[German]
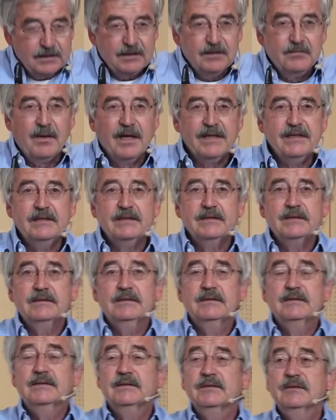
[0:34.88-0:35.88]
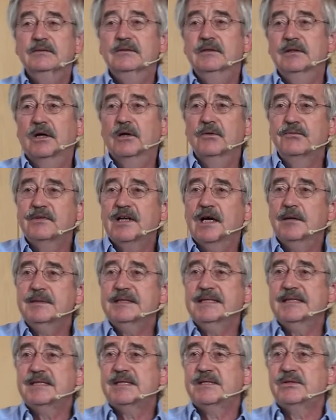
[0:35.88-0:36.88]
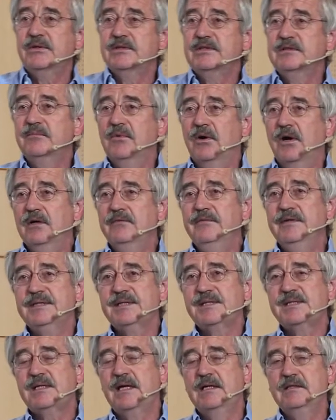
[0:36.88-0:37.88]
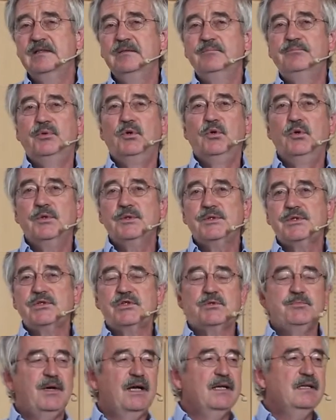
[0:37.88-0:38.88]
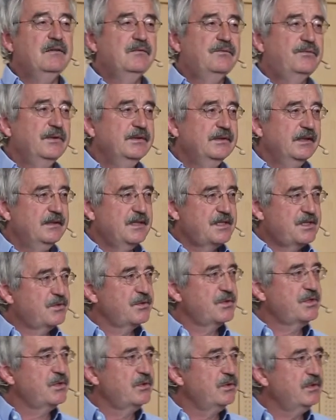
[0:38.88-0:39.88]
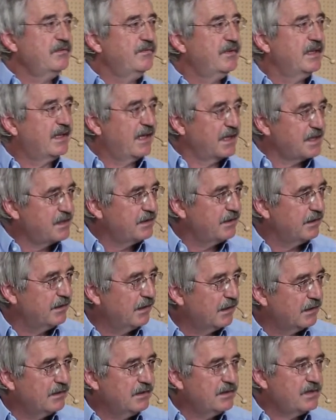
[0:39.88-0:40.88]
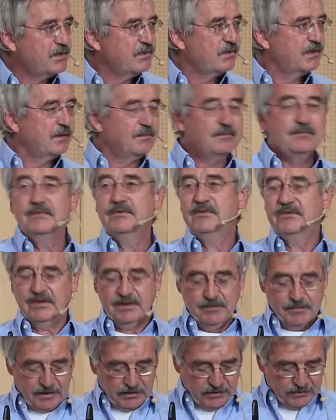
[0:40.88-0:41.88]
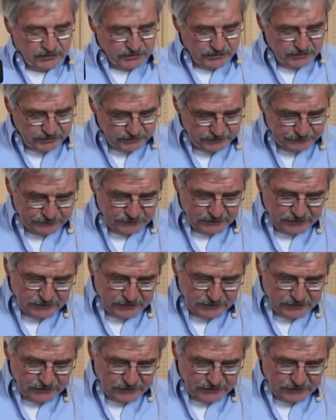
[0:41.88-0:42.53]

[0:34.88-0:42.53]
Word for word: Meine Aufgabe jetzt heute Morgen wird es sein, den Bogen zu spannen von der Diskussion, die wir gestern hatten, zu dem Thema heute.